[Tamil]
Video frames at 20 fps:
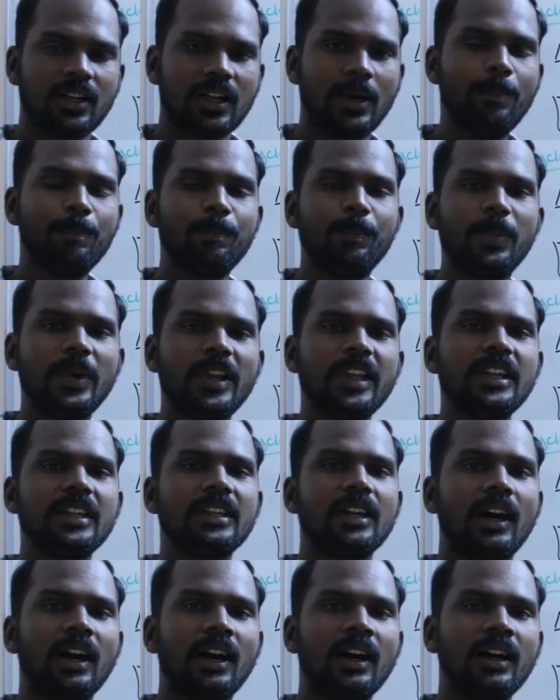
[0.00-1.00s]

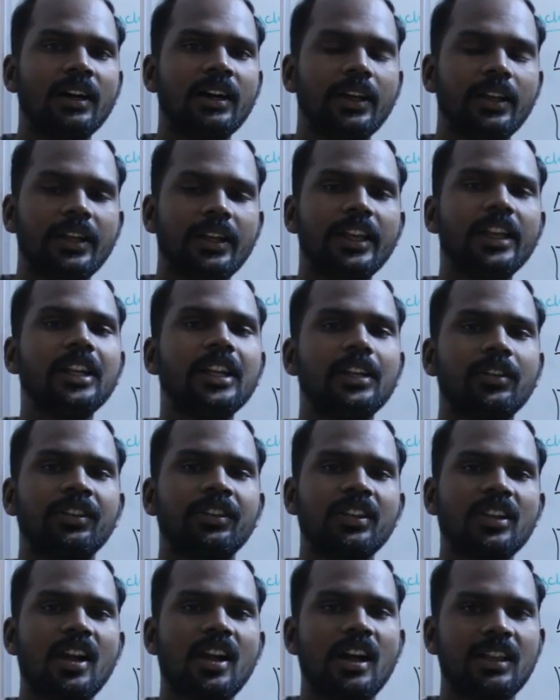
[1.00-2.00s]
கம்ப்ளீட்டாக ஹீட்
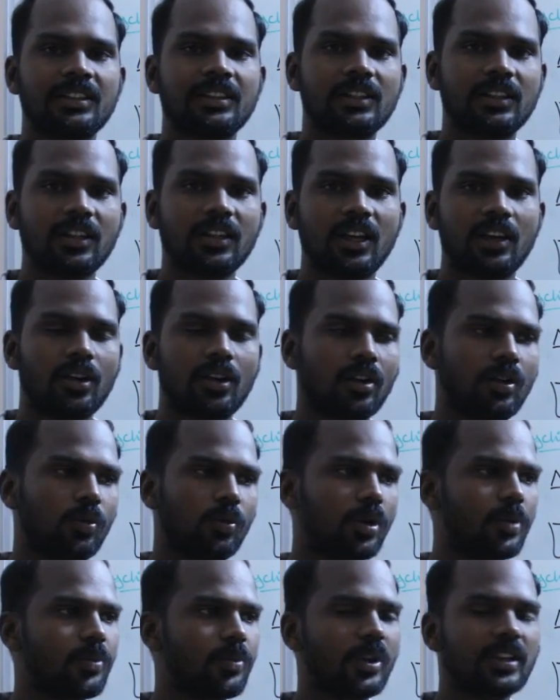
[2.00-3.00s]
வந்து கான்ஸ்டன்டா இருக்கும்
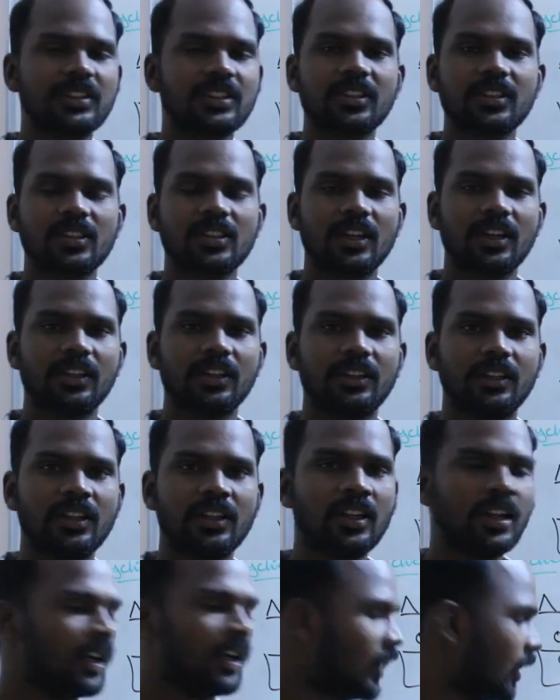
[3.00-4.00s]
ஒரு ப்ராசஸ் நடக்குது
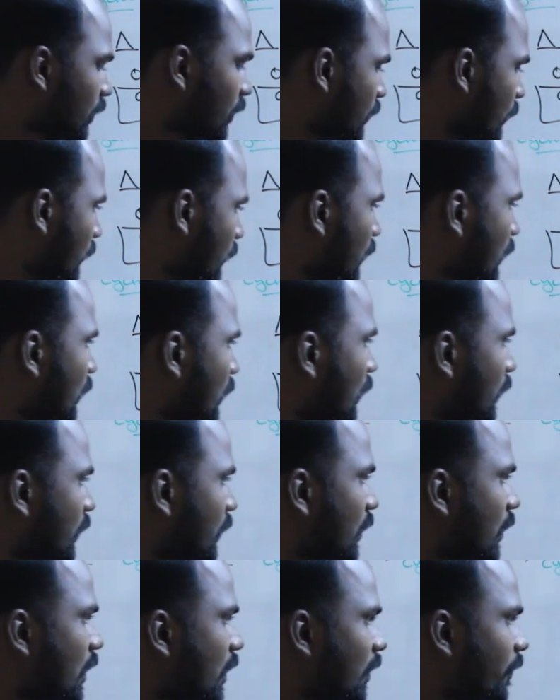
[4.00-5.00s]
ஸோ இங்கே
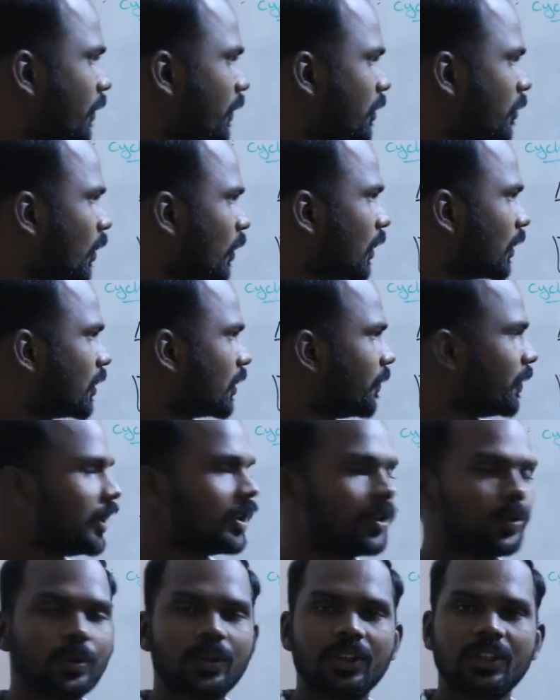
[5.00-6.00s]
வந்து நான் வி ஒன்லேருந்து வி
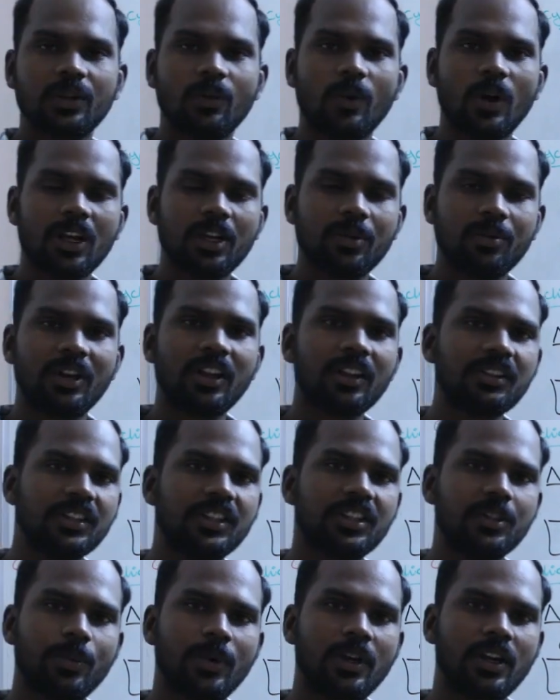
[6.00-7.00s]
டூக்கு இந்த வால்யூமை நான்
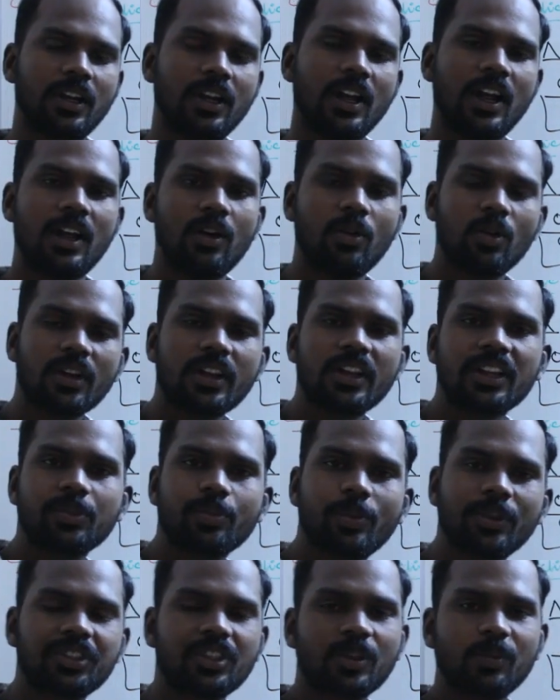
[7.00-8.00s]
சேஞ்ச் பண்ணுறேன் ஒரு
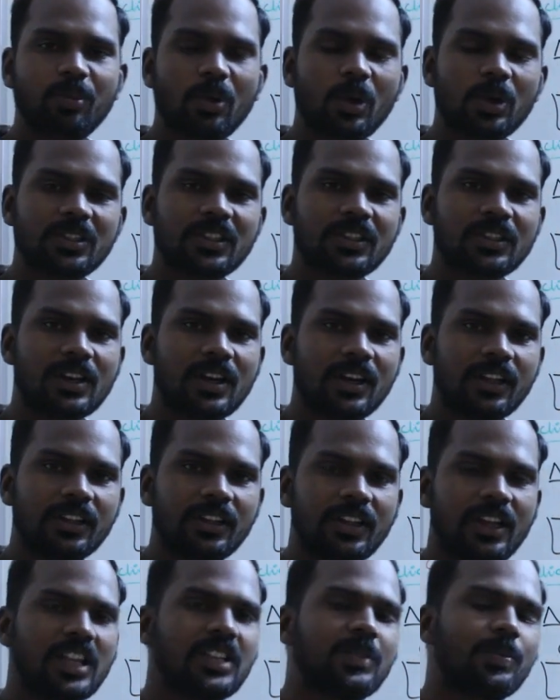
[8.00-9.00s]
எக்ஸ்பென்ஷன் ப்ராசஸ்
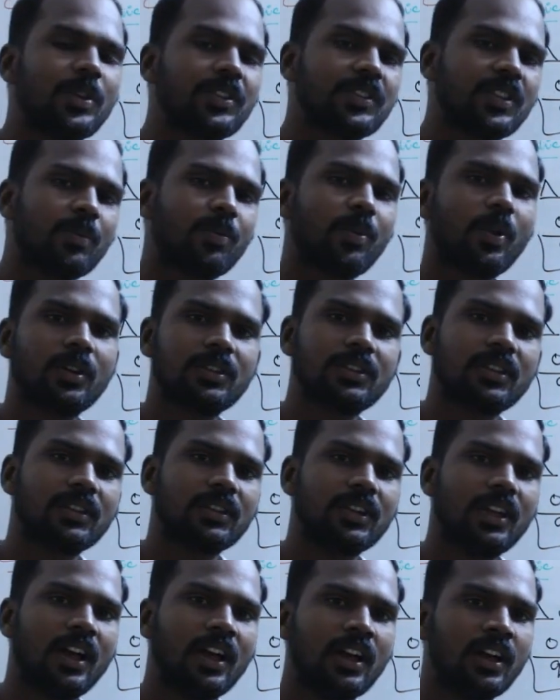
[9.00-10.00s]
நடக்குது எக்ஸ்பென்ஷன்
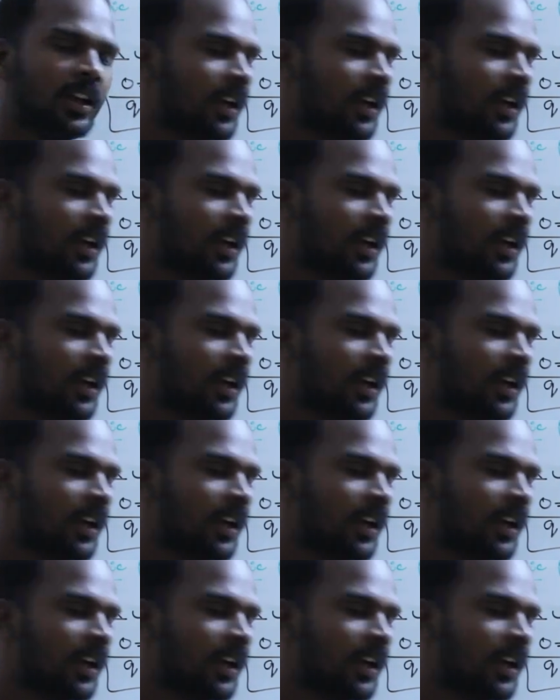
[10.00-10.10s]
ப்ராசஸில்